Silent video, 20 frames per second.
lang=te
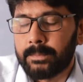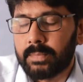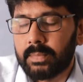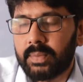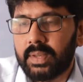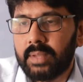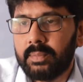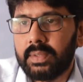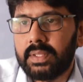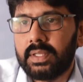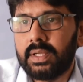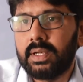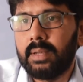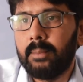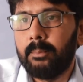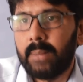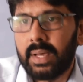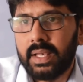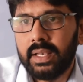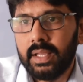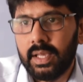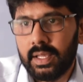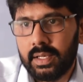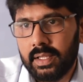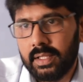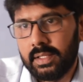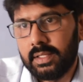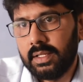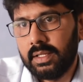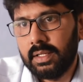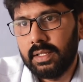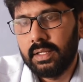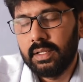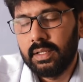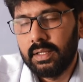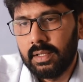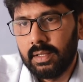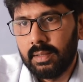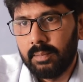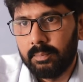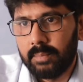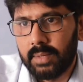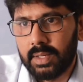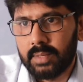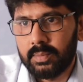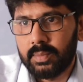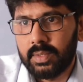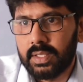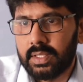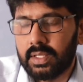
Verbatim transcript: ఇప్పుడు ఏమైందంటే మనీ అనేది మనము